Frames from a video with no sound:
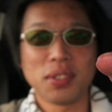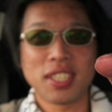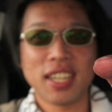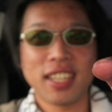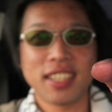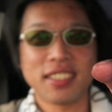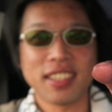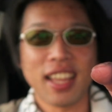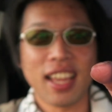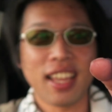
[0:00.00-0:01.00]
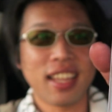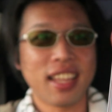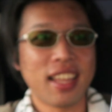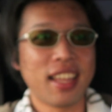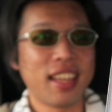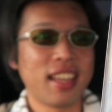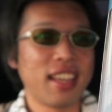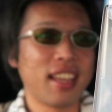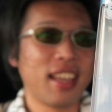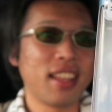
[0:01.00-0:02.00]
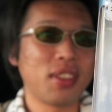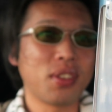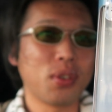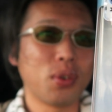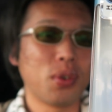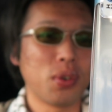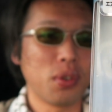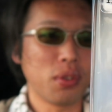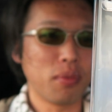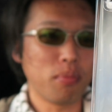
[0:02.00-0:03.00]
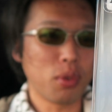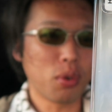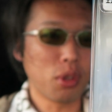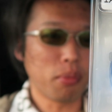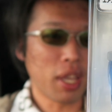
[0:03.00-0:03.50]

こちらですね。えー、っと、どこの